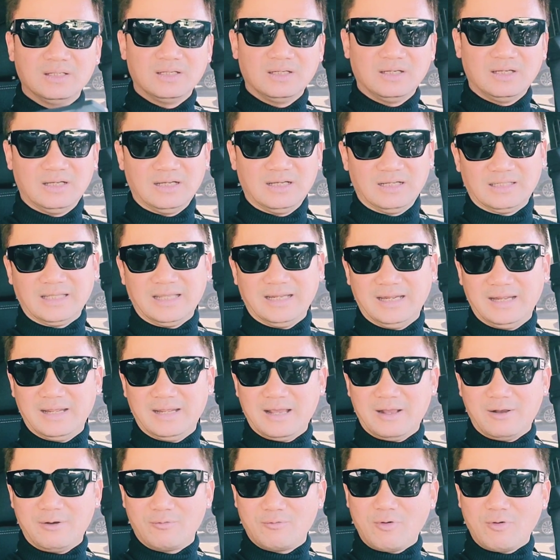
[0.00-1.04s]
à, thì
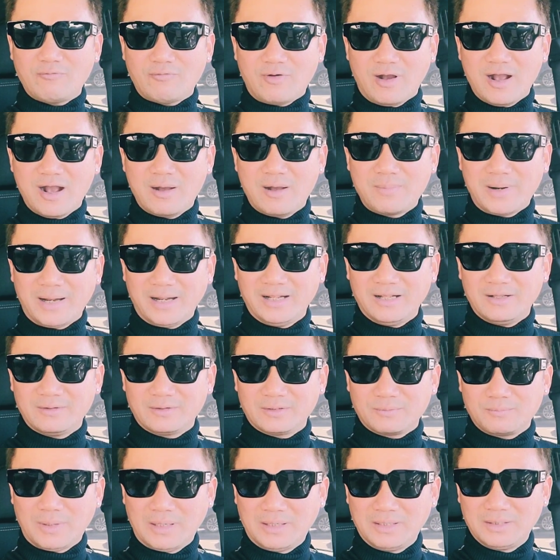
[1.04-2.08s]
à, quốc võ hôm nay
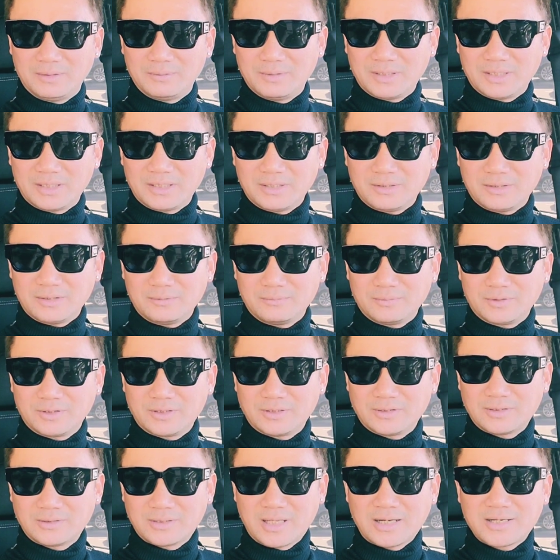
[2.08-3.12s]
mình
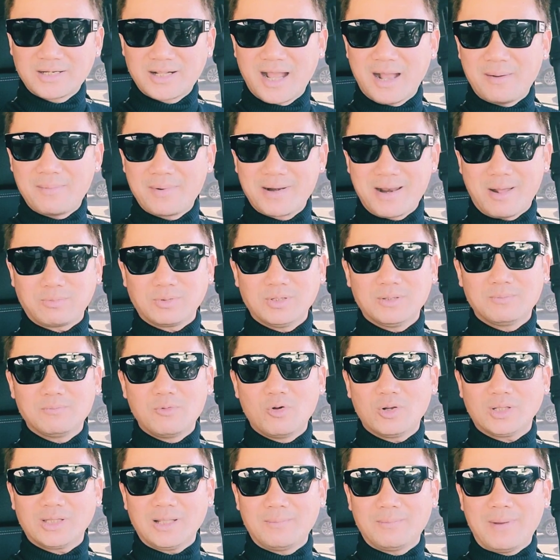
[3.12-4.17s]
tình cờ mà đọc được
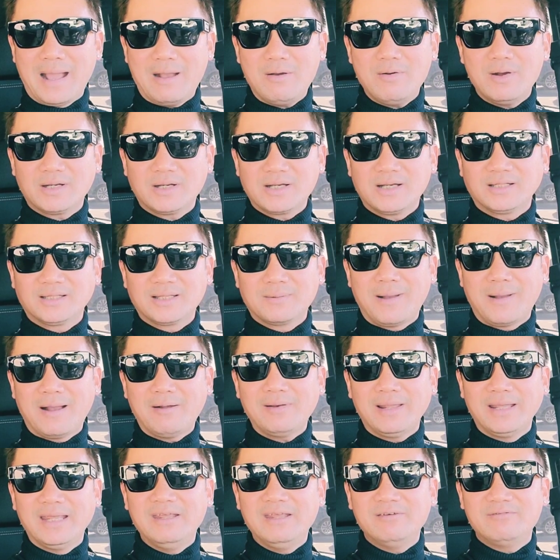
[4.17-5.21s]
một cái tờ báo ở trên tờ báo
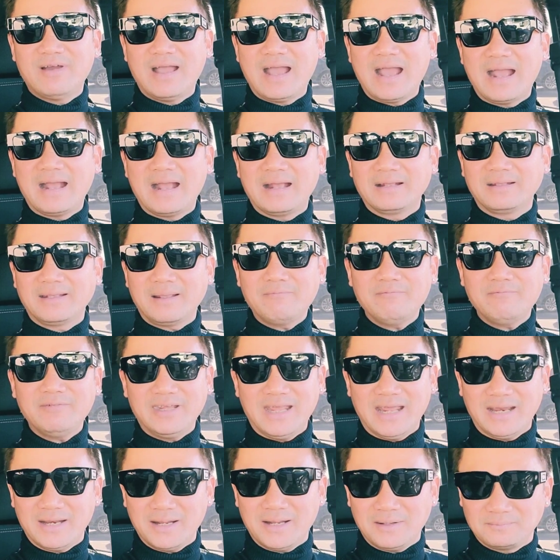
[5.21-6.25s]
là
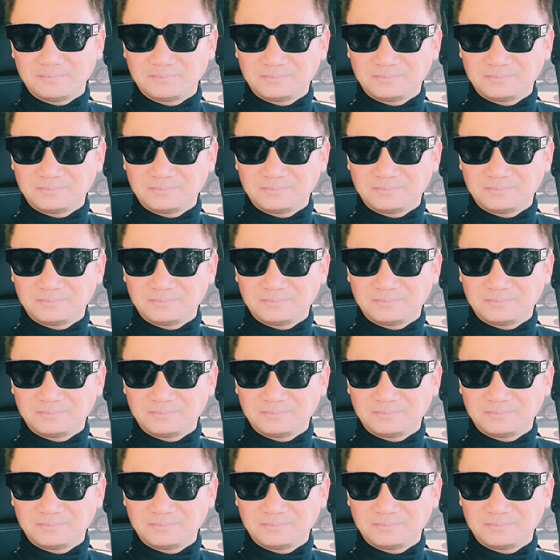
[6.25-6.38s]
iva.vn á